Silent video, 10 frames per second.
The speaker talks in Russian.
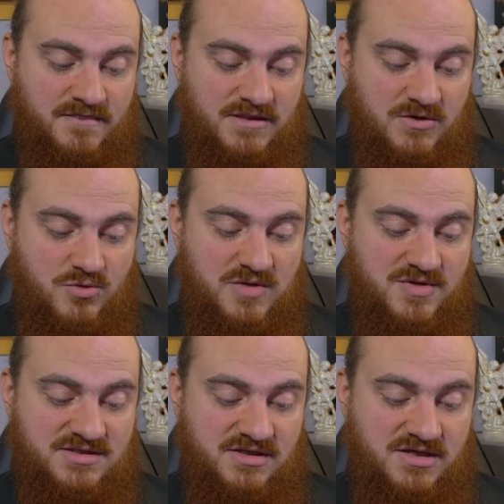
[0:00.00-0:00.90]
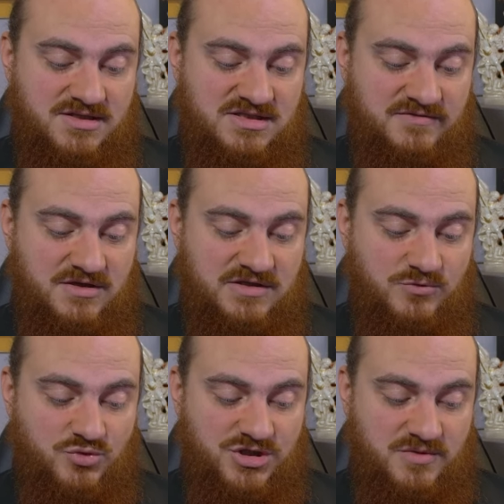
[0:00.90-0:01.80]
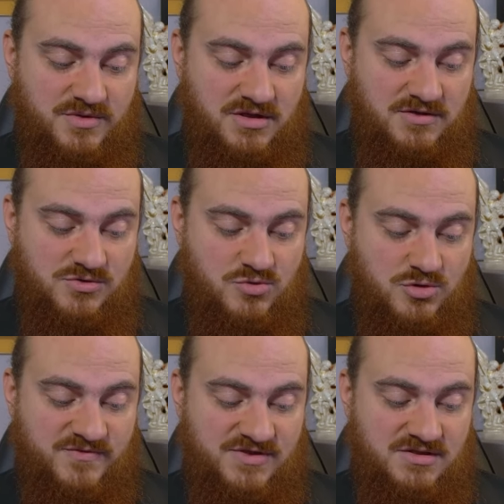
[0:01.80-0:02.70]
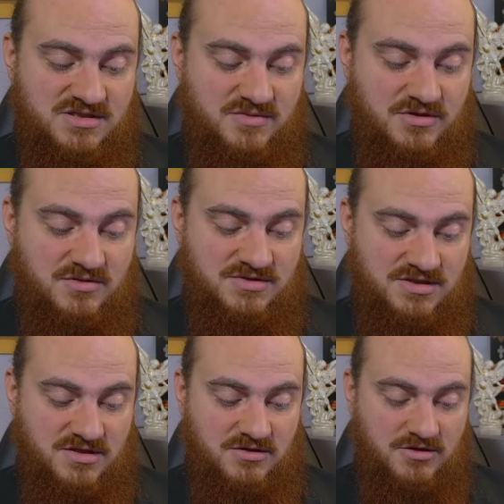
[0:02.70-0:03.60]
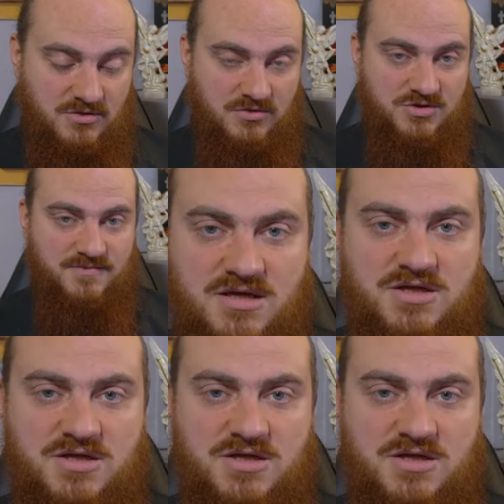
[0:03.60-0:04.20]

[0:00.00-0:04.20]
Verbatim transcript: доколе мне слагать советы в души моей, скорбь в сердце моем день и ночь».